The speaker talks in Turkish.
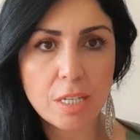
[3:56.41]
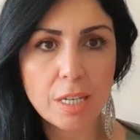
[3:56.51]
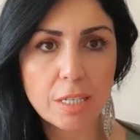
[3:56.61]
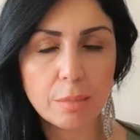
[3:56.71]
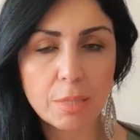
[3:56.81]

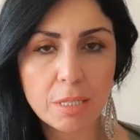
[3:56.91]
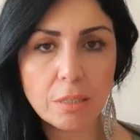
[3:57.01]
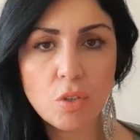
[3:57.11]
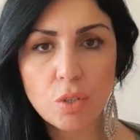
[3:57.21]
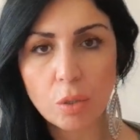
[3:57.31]

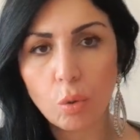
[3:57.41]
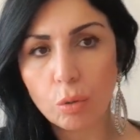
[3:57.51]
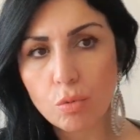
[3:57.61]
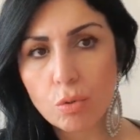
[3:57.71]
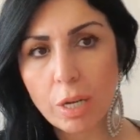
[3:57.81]
Askımızın işte
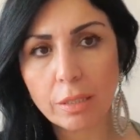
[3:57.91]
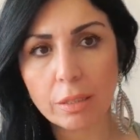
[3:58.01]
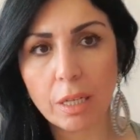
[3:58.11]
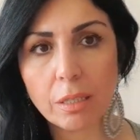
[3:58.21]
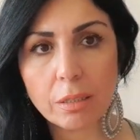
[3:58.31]
kolumuzun
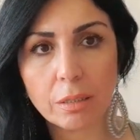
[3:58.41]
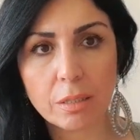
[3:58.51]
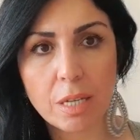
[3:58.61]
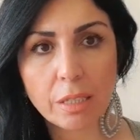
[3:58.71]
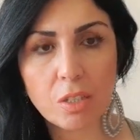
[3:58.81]
altına
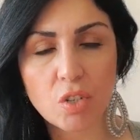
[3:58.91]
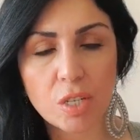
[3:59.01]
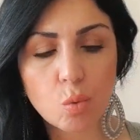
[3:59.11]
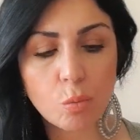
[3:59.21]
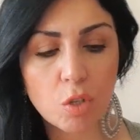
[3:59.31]

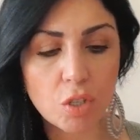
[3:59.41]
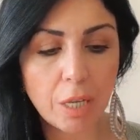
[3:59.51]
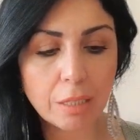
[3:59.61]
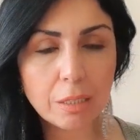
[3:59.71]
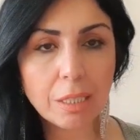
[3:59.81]
saklayacağız kumaşın
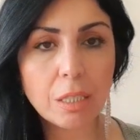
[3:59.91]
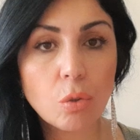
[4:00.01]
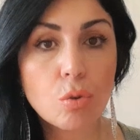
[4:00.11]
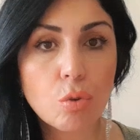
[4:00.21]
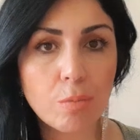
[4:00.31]
altına
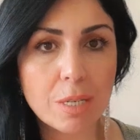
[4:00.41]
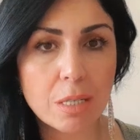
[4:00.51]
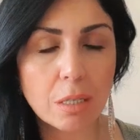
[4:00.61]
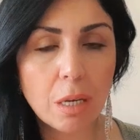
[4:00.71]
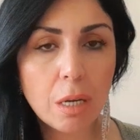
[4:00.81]
gözükmesin.